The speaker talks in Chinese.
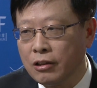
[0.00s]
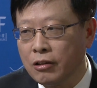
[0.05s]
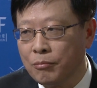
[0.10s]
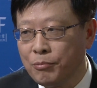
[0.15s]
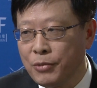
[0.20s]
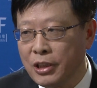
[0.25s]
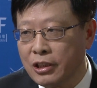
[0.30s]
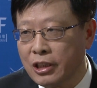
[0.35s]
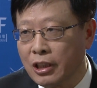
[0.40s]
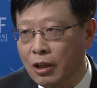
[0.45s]
要
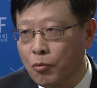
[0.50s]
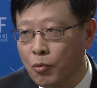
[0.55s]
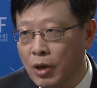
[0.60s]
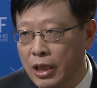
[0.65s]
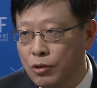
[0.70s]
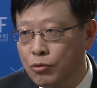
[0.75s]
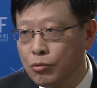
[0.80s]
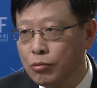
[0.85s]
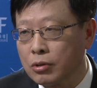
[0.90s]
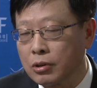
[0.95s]
密切
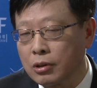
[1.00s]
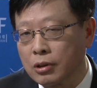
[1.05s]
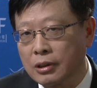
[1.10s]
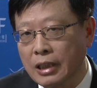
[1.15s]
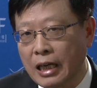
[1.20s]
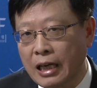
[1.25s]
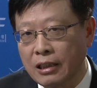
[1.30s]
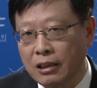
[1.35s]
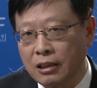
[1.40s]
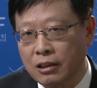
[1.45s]
关注
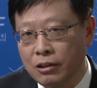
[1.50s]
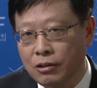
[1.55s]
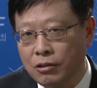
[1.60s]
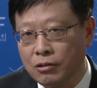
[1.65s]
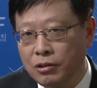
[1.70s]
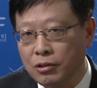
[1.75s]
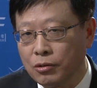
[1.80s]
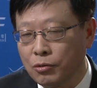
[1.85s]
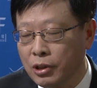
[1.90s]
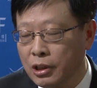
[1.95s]
它的 Q
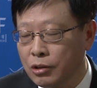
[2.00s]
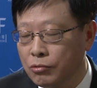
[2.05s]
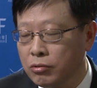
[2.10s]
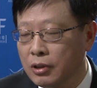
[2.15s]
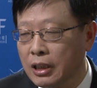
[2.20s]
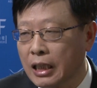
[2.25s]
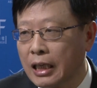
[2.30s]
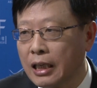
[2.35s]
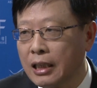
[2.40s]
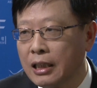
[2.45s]
E 退出
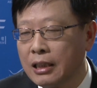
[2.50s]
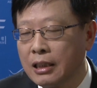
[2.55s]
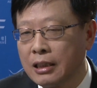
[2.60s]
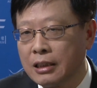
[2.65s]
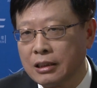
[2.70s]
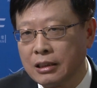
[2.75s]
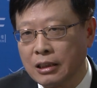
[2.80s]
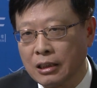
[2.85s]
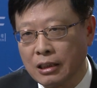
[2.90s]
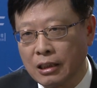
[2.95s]
的
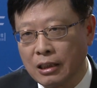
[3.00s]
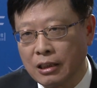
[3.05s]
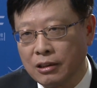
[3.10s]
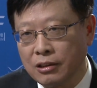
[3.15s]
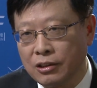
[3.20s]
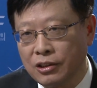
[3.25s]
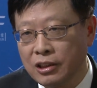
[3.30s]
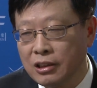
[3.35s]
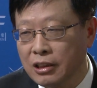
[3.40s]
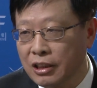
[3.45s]
这个
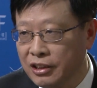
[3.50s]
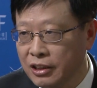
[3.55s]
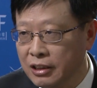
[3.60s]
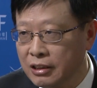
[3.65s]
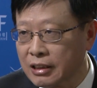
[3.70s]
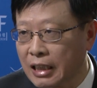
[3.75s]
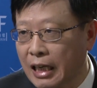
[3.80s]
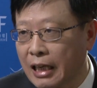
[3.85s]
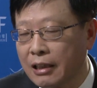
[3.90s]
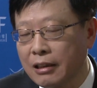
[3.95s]
新的
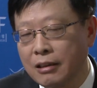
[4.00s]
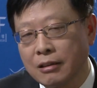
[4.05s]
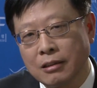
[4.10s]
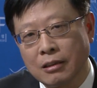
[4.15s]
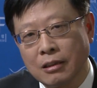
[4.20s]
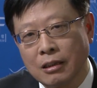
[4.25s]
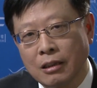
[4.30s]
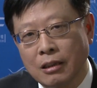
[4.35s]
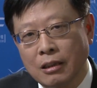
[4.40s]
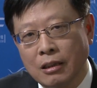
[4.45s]
进展，
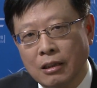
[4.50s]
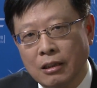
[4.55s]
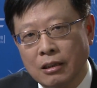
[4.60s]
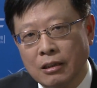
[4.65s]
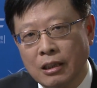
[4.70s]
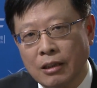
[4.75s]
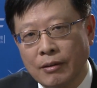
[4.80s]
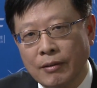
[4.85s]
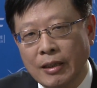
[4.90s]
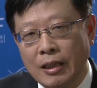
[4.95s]

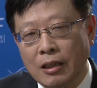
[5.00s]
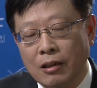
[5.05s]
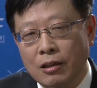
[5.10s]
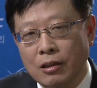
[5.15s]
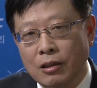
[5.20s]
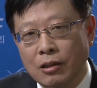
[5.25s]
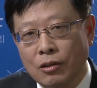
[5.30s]
那么。